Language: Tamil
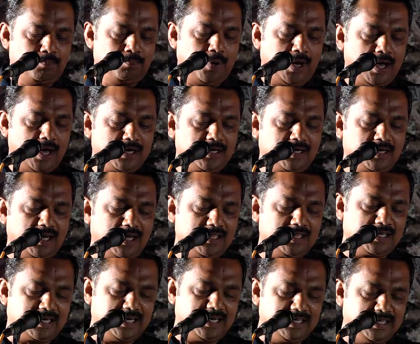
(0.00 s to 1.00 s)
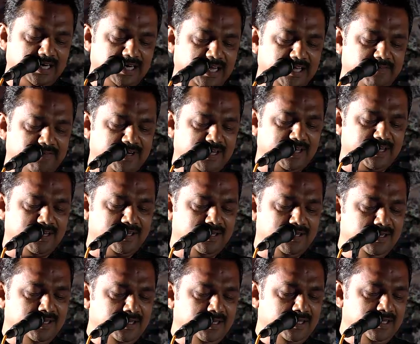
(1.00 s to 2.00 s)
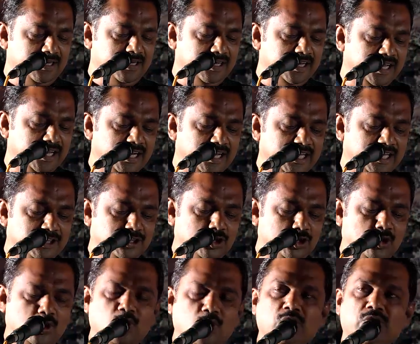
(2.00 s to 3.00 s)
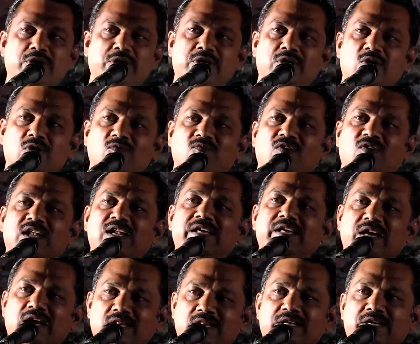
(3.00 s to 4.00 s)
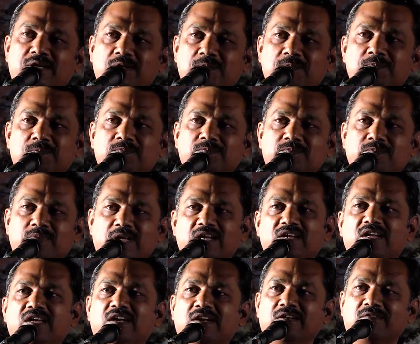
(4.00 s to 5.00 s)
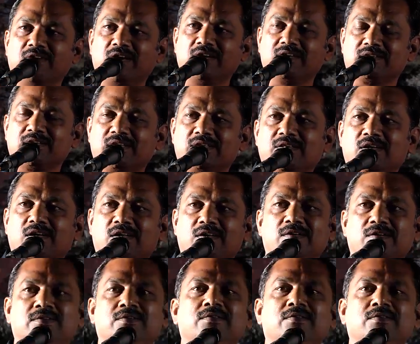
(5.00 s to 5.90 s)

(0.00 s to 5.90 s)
பார்க்காத கண்களை விட நினைத்து கொண்டிருக்கும் வழி அதிகம் என்கின்ற வார்த்தை தான்